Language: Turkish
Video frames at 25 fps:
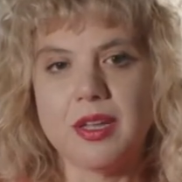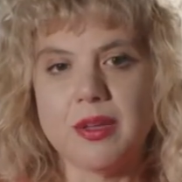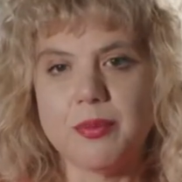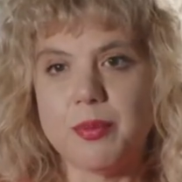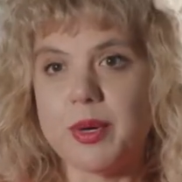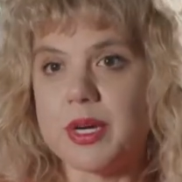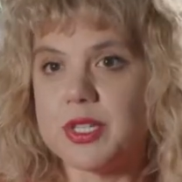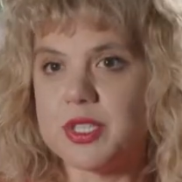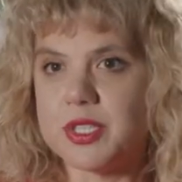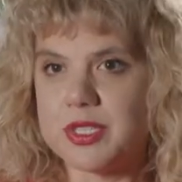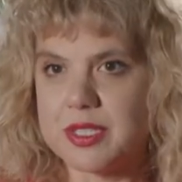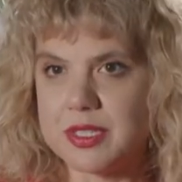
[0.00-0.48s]

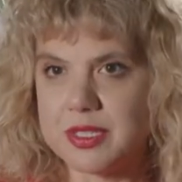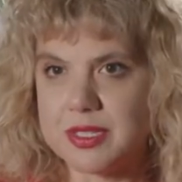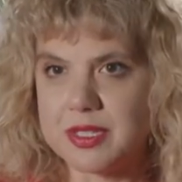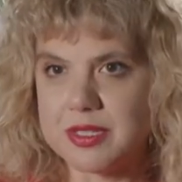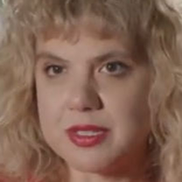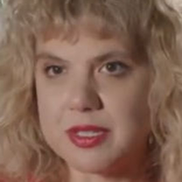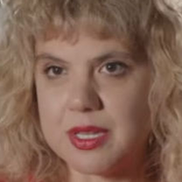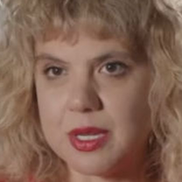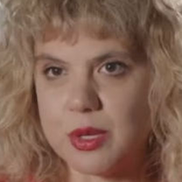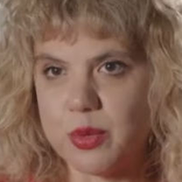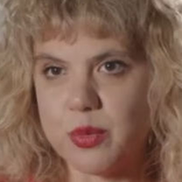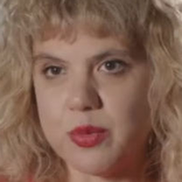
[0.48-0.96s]
e,
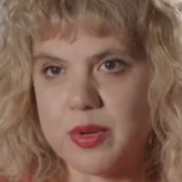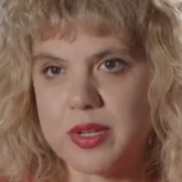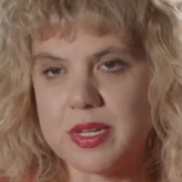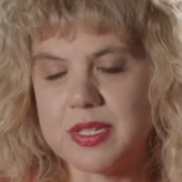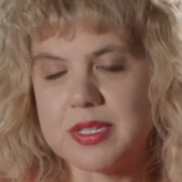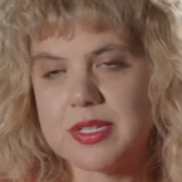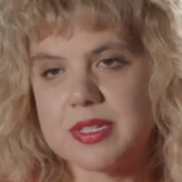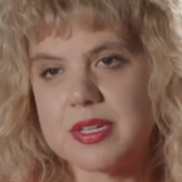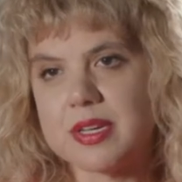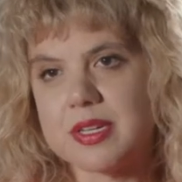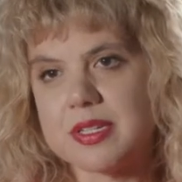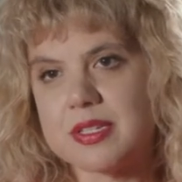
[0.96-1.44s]
başladığı serüven
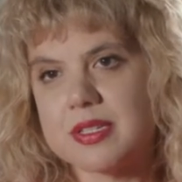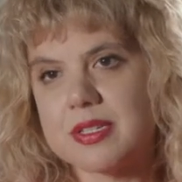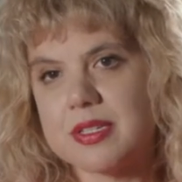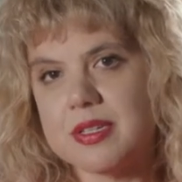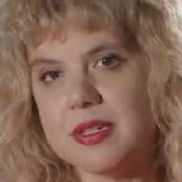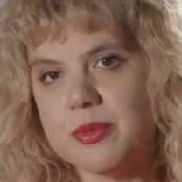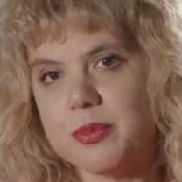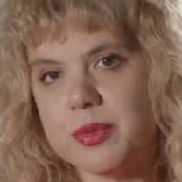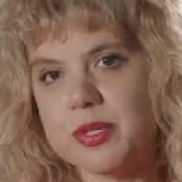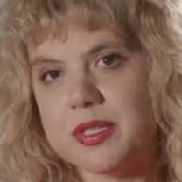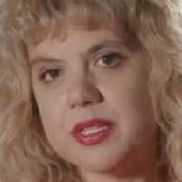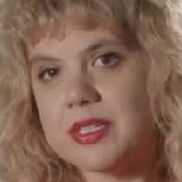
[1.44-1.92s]

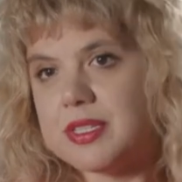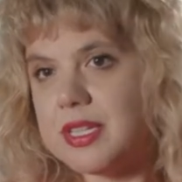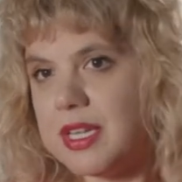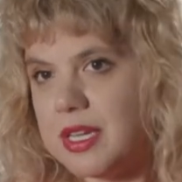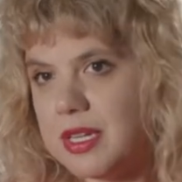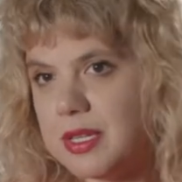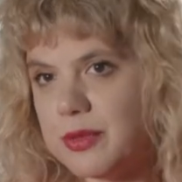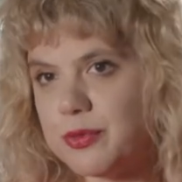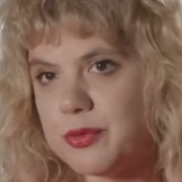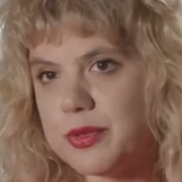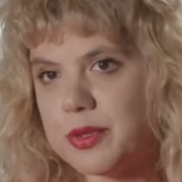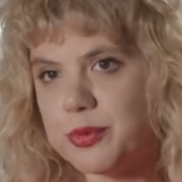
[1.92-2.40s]
esasında bana
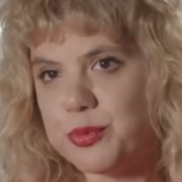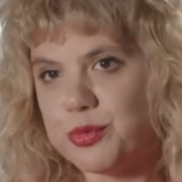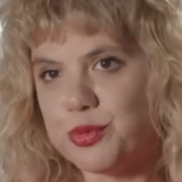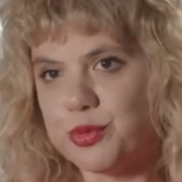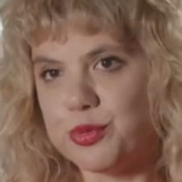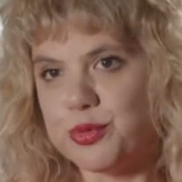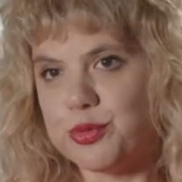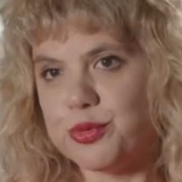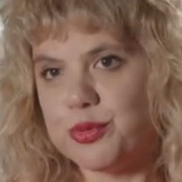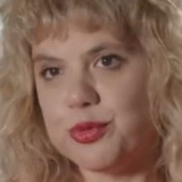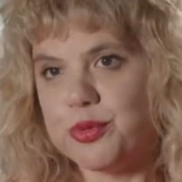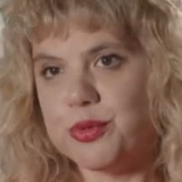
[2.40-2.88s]
teklifte
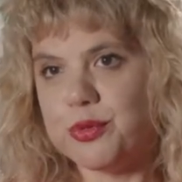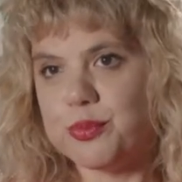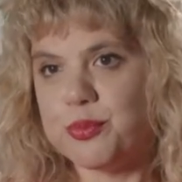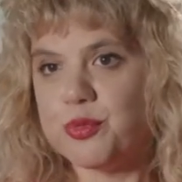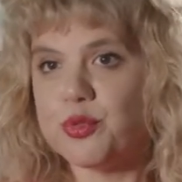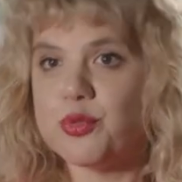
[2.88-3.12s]
bulundu.